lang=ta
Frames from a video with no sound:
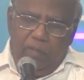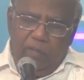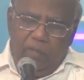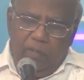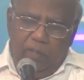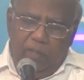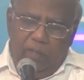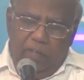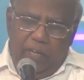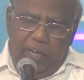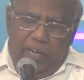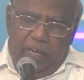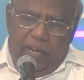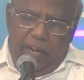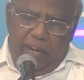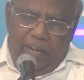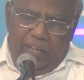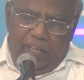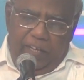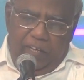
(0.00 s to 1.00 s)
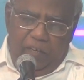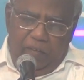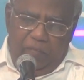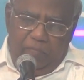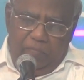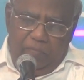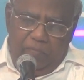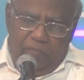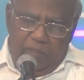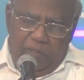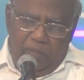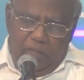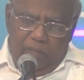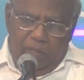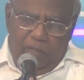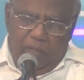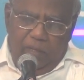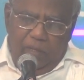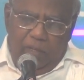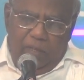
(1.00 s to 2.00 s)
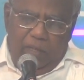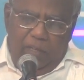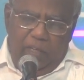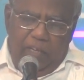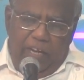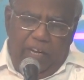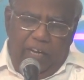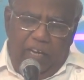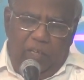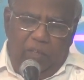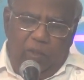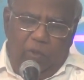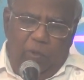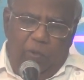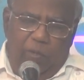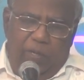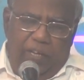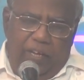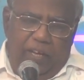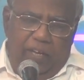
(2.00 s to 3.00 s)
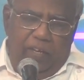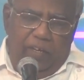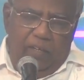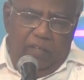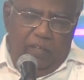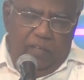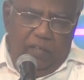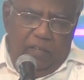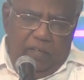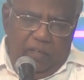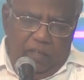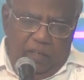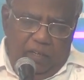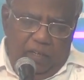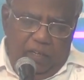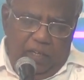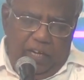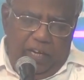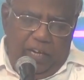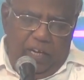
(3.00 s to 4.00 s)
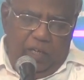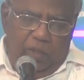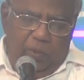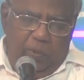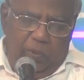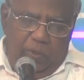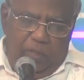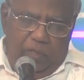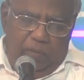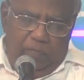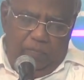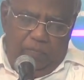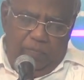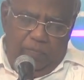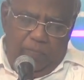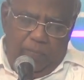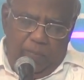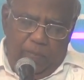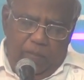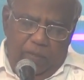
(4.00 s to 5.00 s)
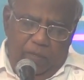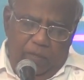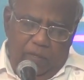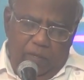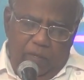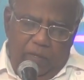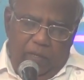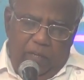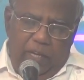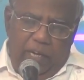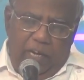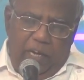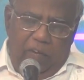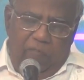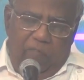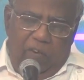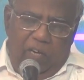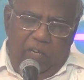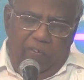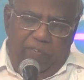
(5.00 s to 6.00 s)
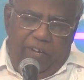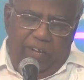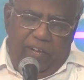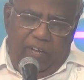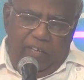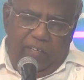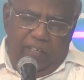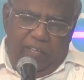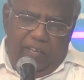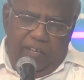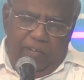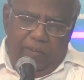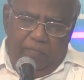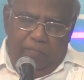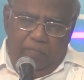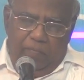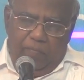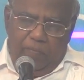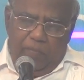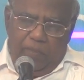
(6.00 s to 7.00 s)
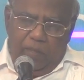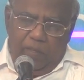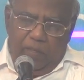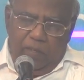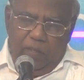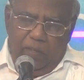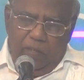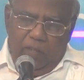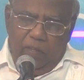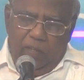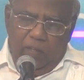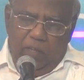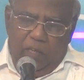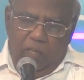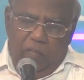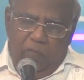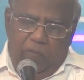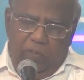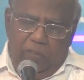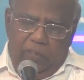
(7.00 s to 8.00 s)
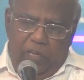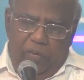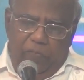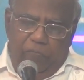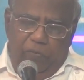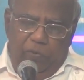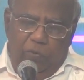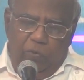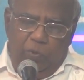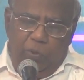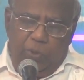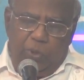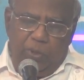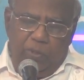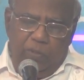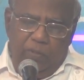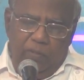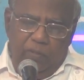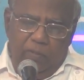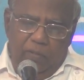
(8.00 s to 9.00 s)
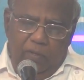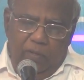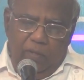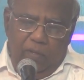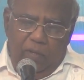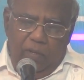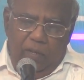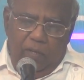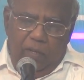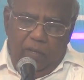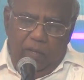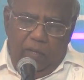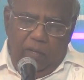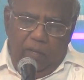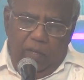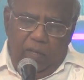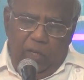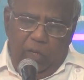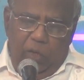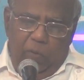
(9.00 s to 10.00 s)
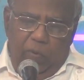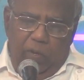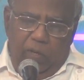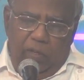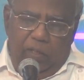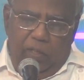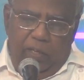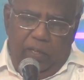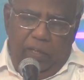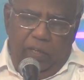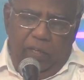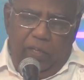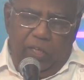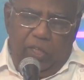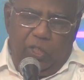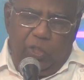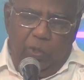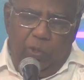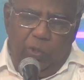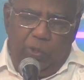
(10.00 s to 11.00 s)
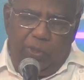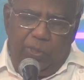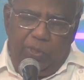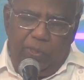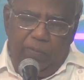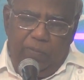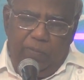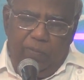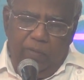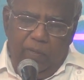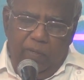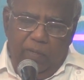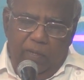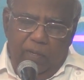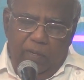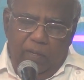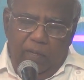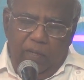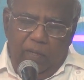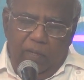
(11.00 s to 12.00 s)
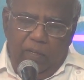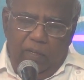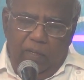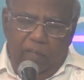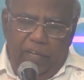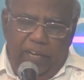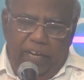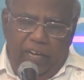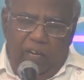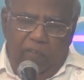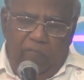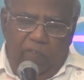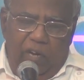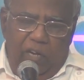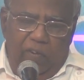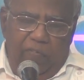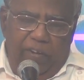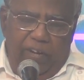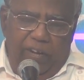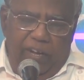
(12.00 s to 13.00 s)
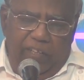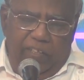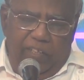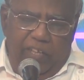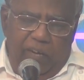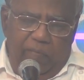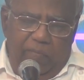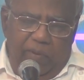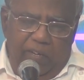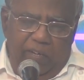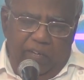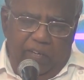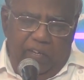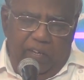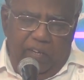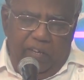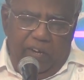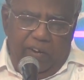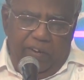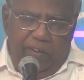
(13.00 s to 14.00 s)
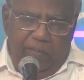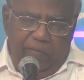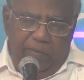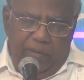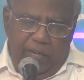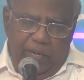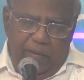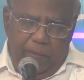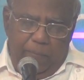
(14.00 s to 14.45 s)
நீரே எங்கள் அடைக்கலம் நீரே எங்கள் கோட்டை நீரே எங்கள் துருகம் எங்கள் வாழ்வின் ஆதாரம் யூ ஆர் த ரெஃப்யூஜ் அண்ட் யூ ஆர் த ரிசோர்ஸ் நீரே எங்கள் வாழ்வின் ஆதாரமாக இருக்கிறீர் ஆண்டவரே